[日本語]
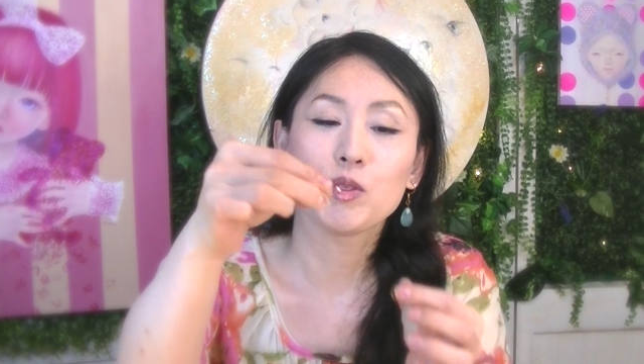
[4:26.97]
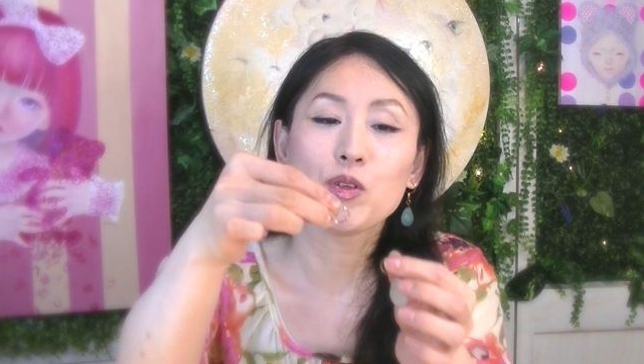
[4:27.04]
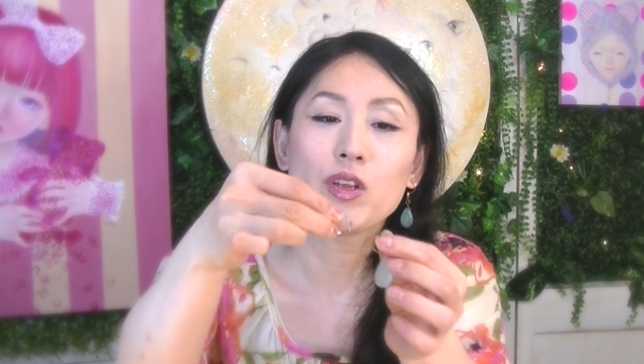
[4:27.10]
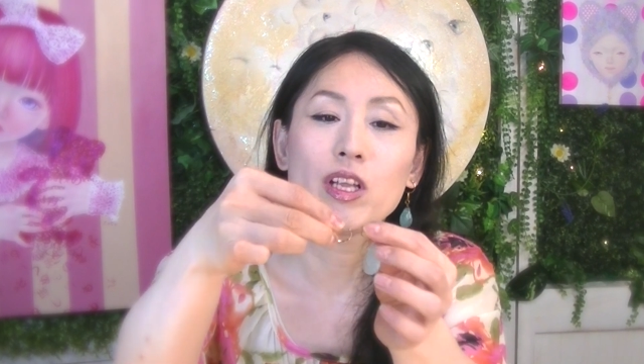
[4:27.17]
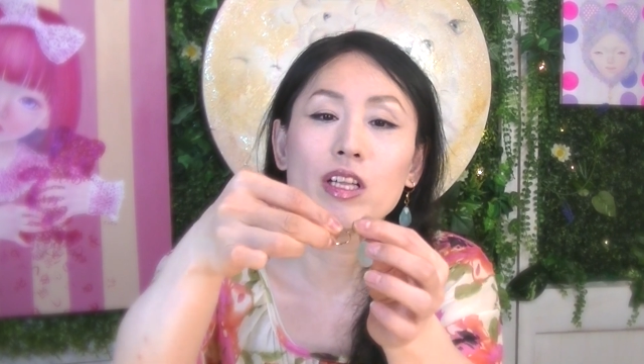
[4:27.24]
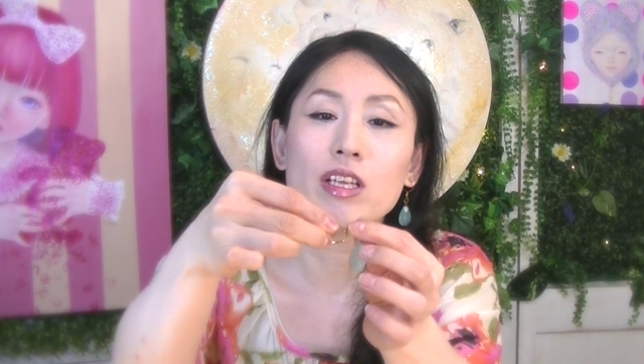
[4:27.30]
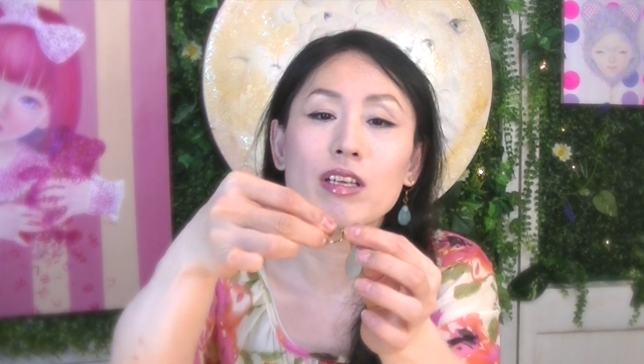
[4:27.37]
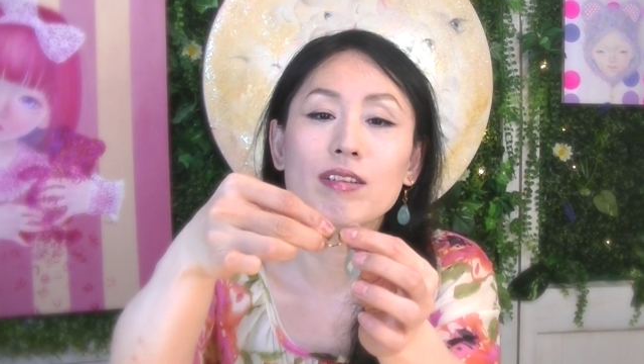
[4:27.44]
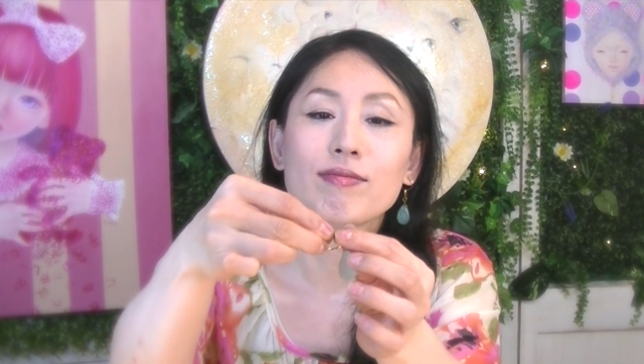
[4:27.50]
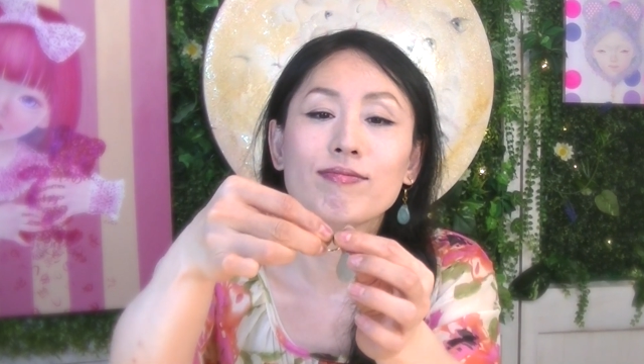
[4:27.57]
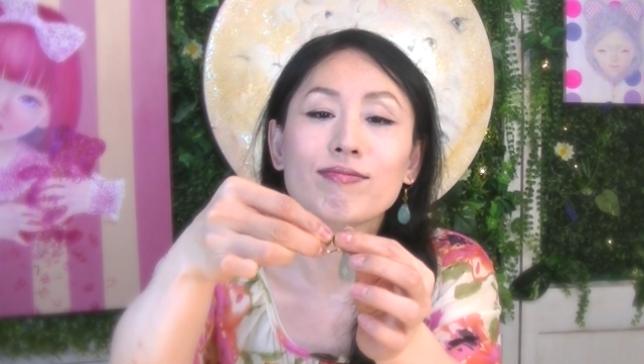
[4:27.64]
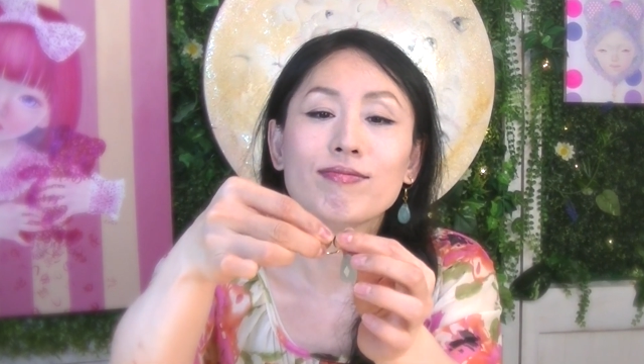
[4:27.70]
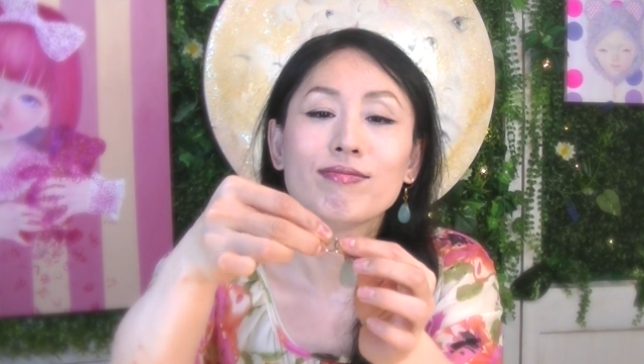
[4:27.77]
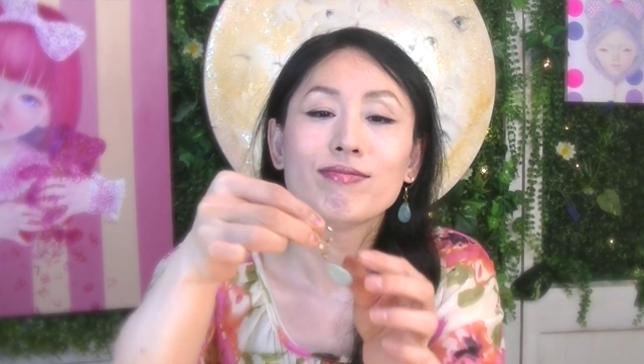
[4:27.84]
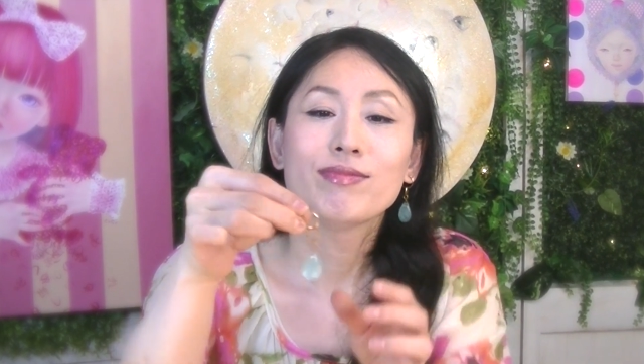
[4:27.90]
それに
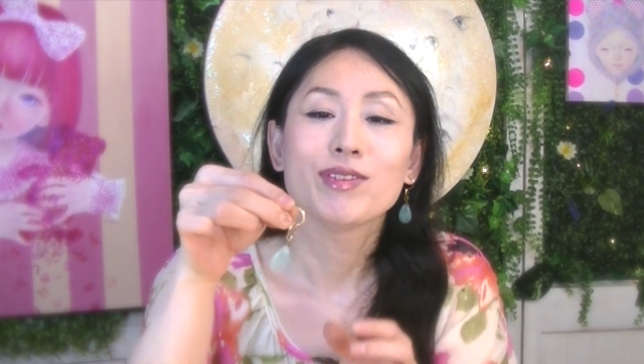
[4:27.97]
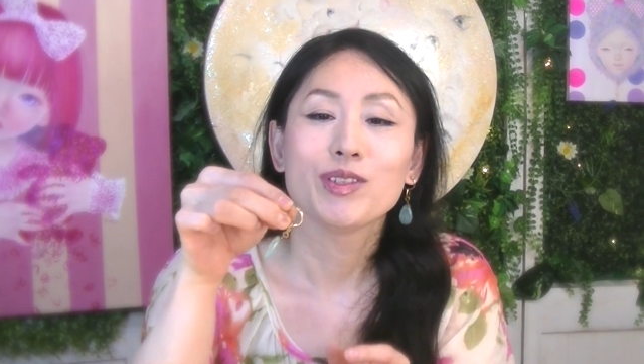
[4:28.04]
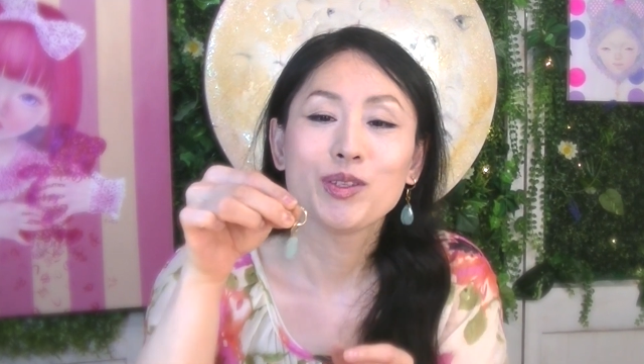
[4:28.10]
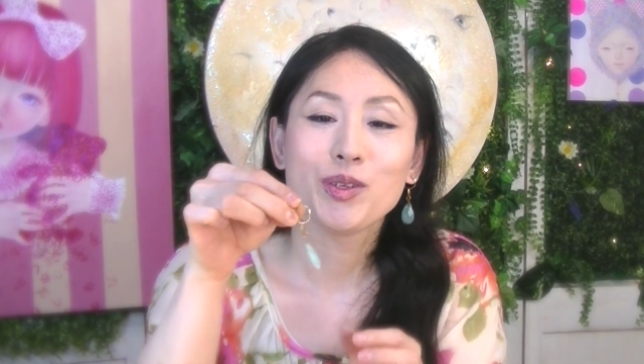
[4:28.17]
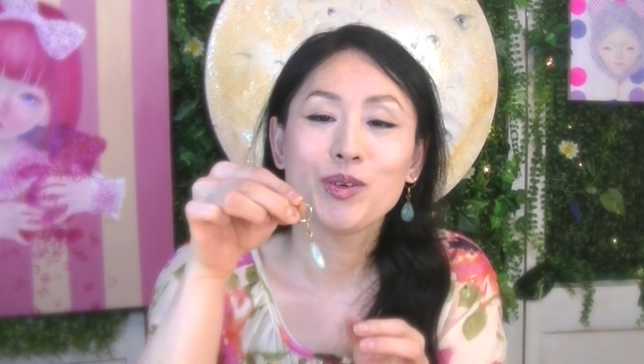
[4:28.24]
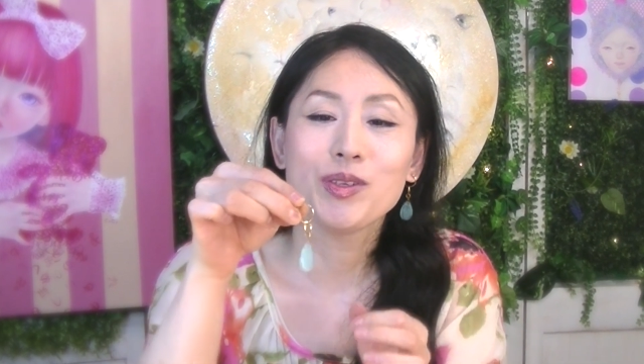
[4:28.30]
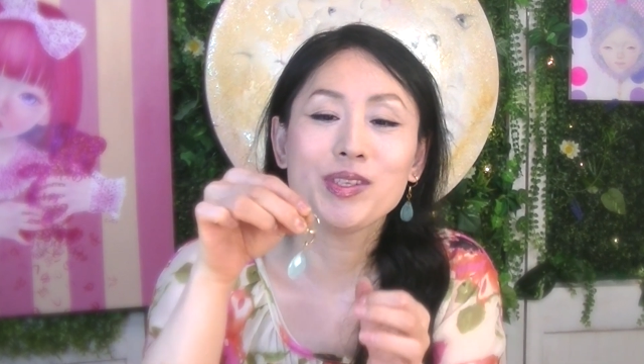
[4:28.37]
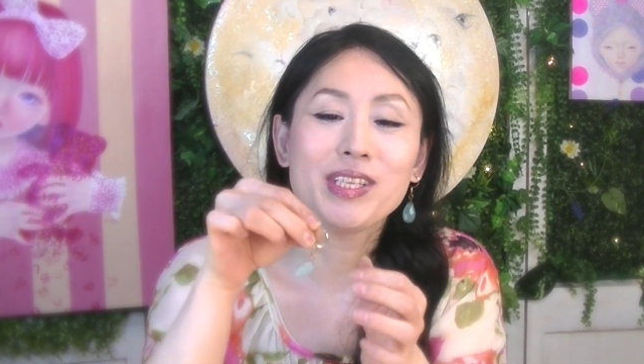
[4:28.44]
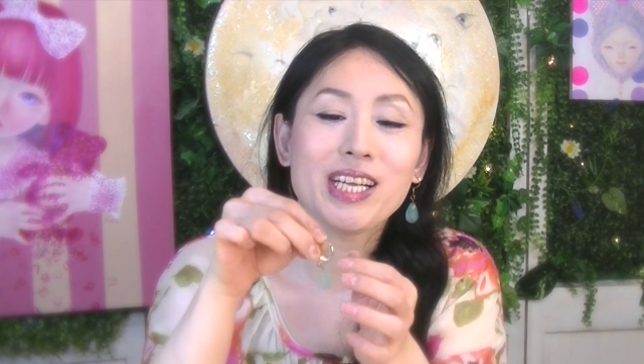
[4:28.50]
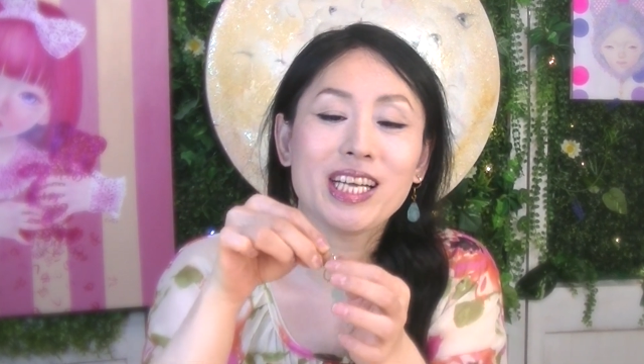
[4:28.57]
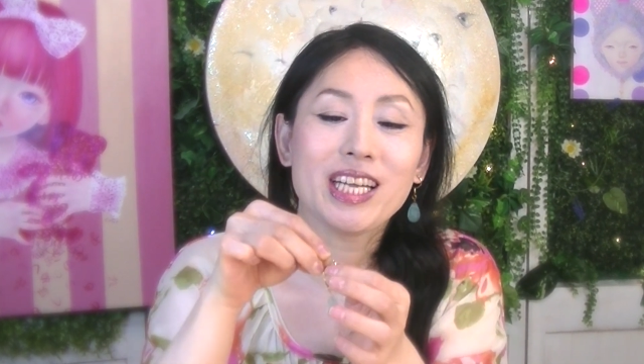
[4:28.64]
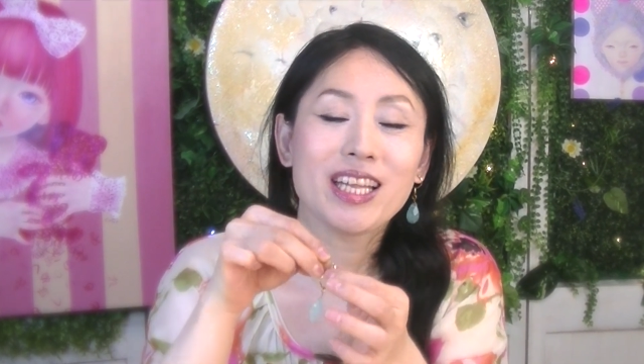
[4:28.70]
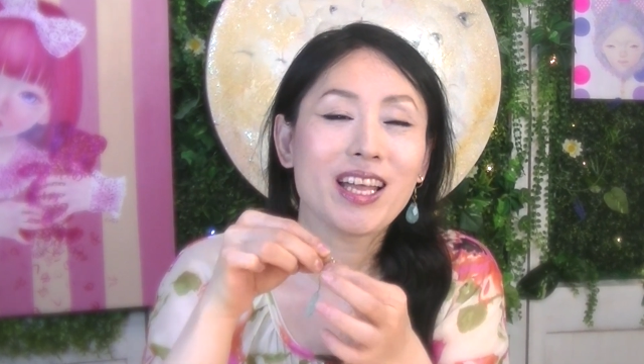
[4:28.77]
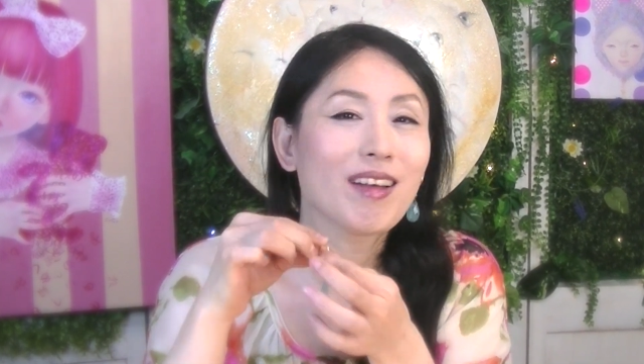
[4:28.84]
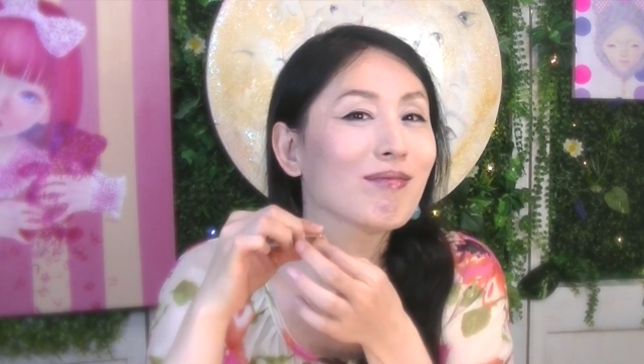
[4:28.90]
通すだ
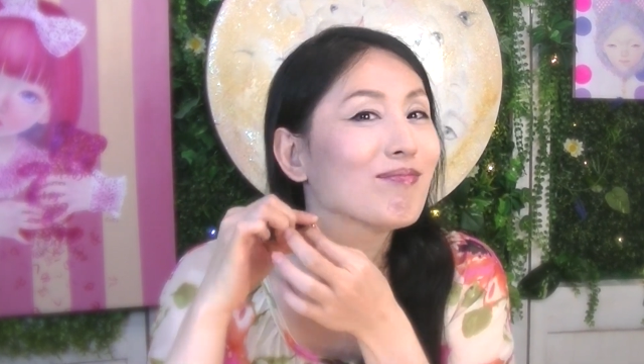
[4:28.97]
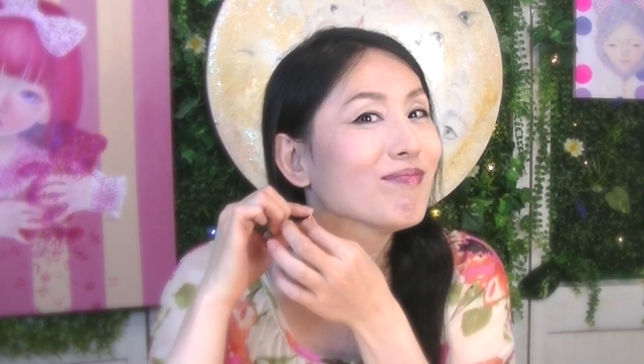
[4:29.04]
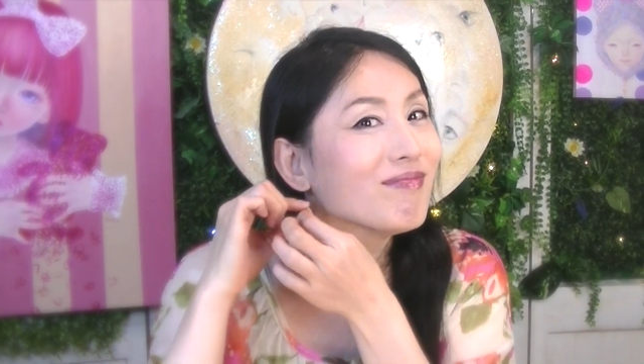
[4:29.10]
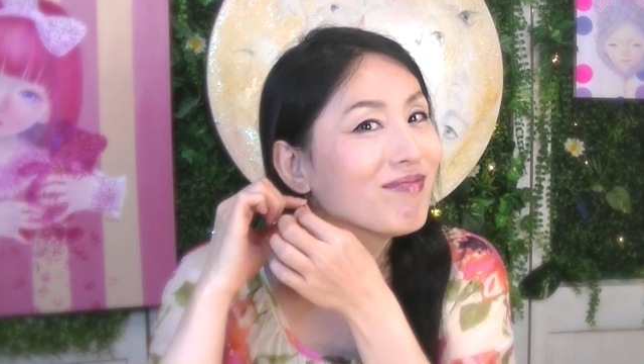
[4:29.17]
けで